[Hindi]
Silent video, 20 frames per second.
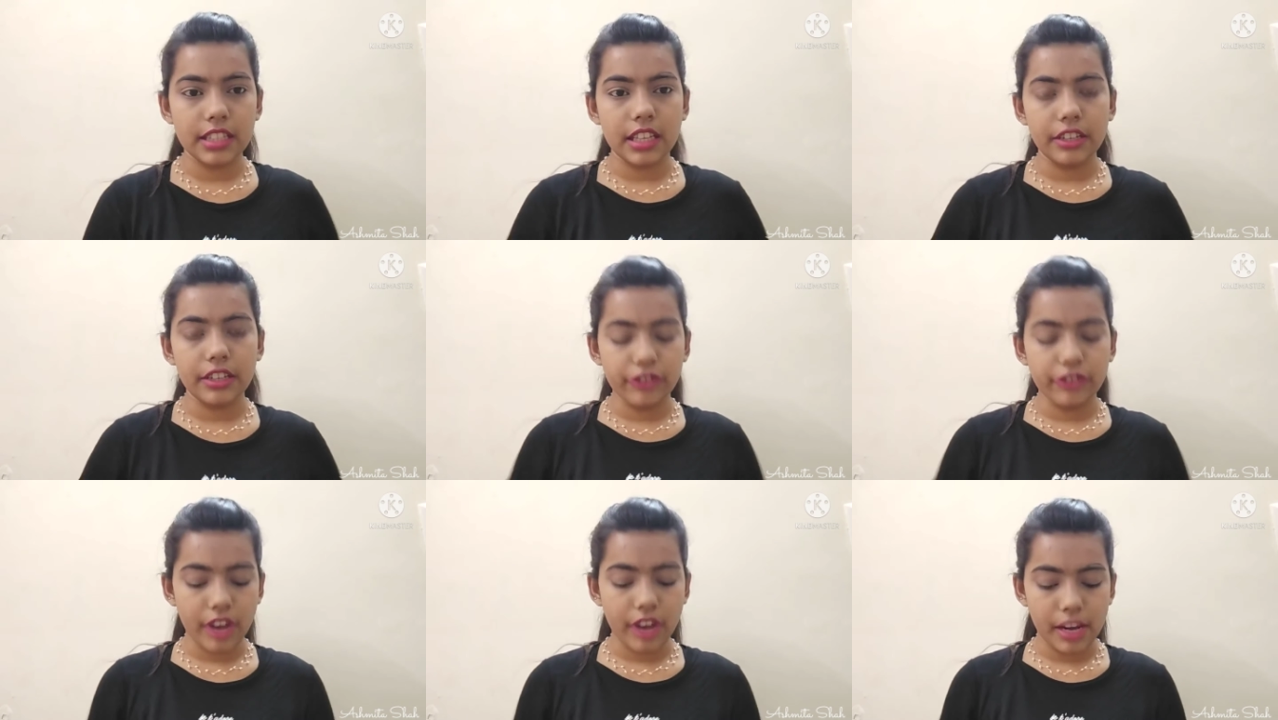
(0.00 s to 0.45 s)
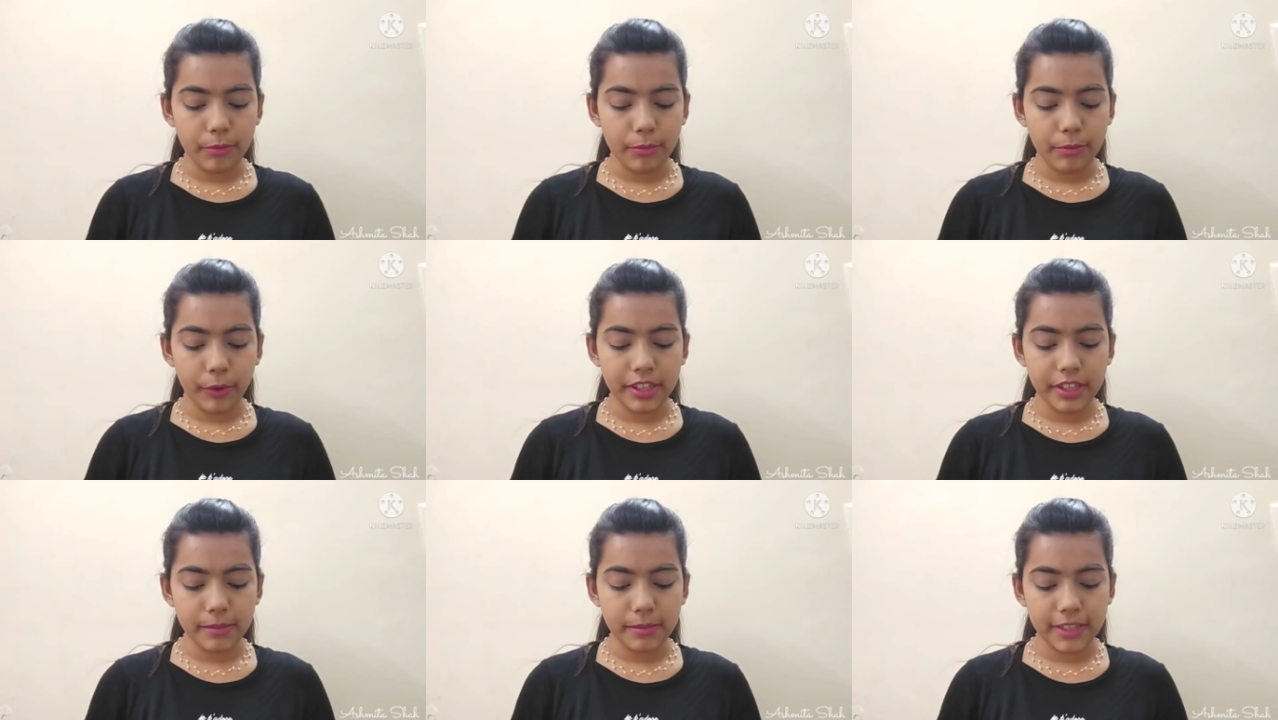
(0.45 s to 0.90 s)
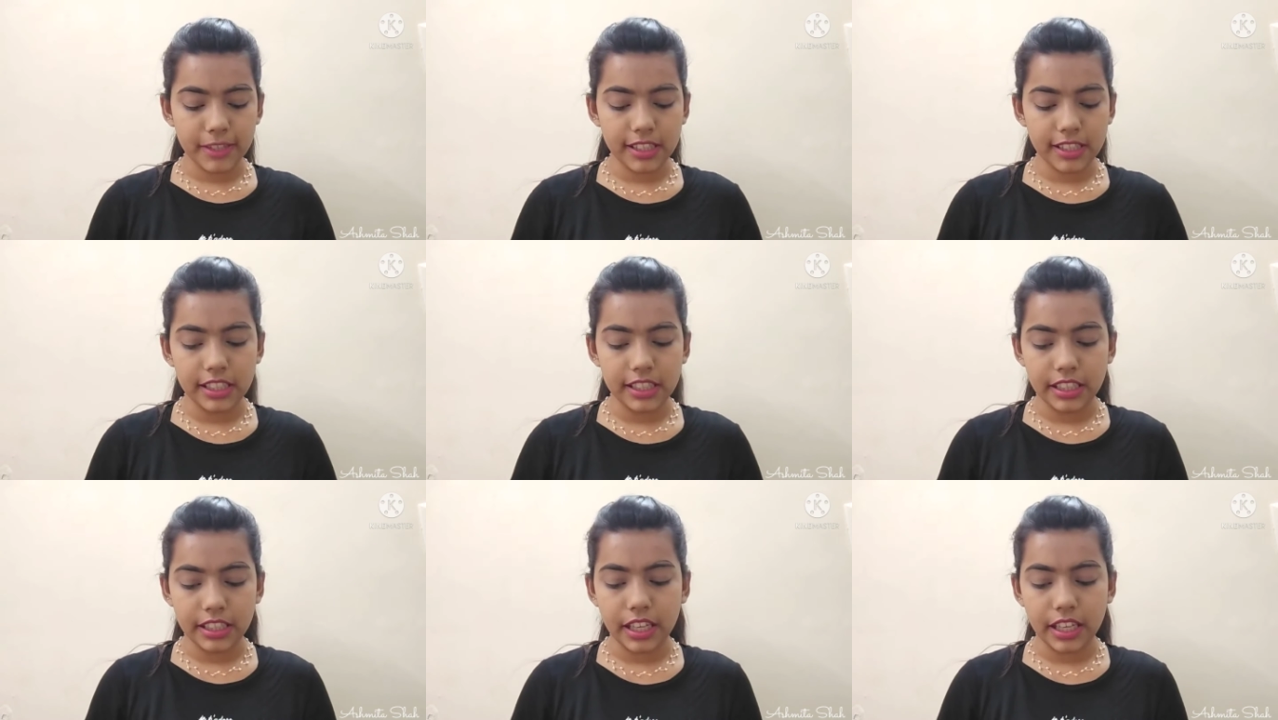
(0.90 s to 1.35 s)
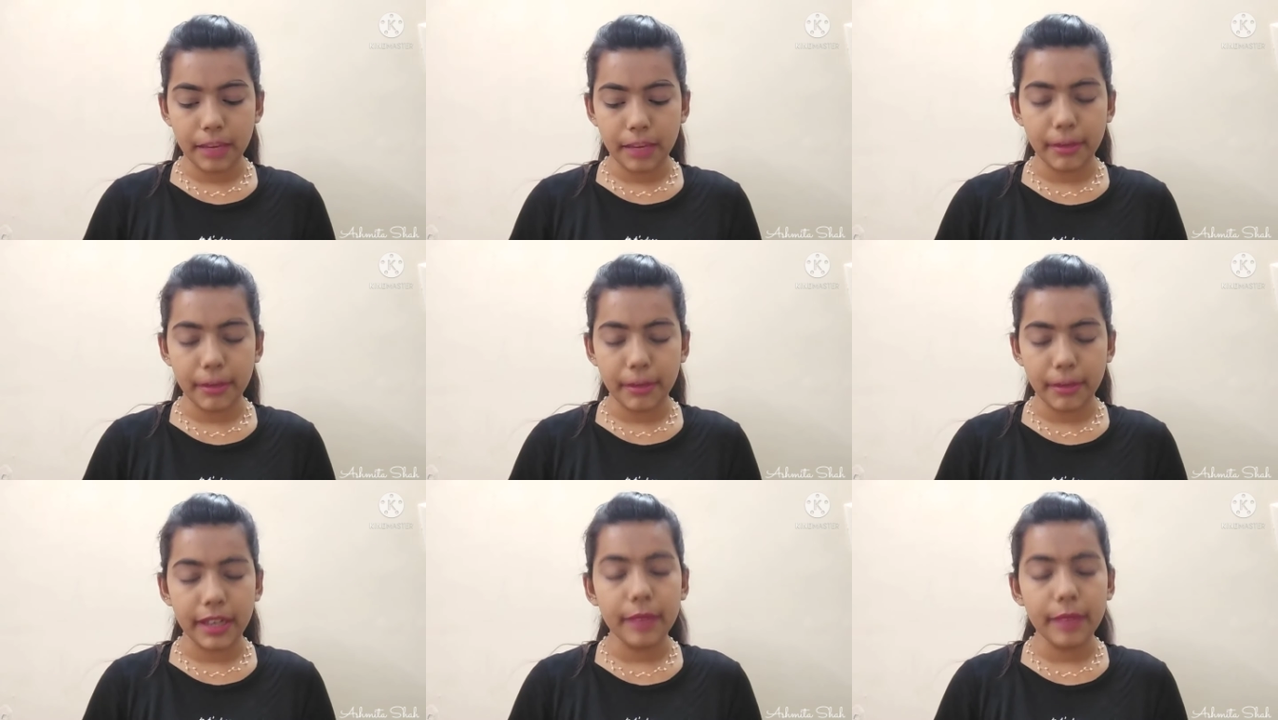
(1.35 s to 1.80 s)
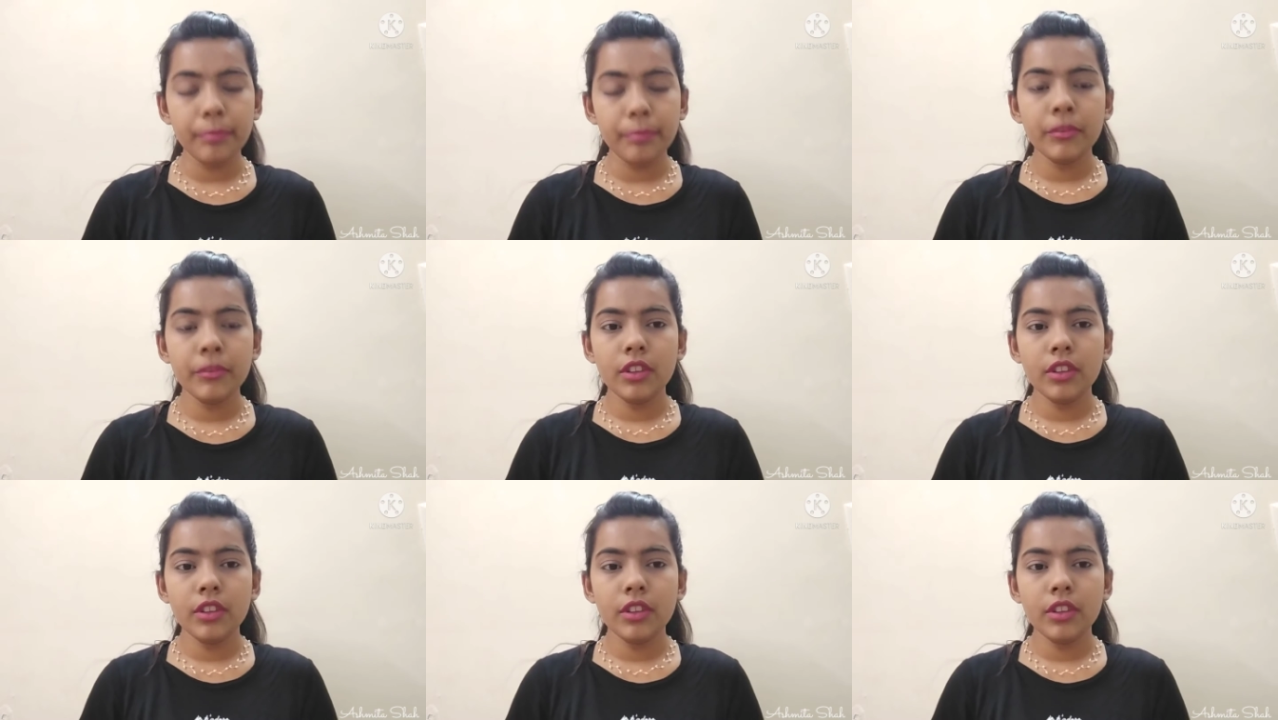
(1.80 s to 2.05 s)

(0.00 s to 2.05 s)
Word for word: सारे ट्रायल पॉइंट्स में से लिया है मैंने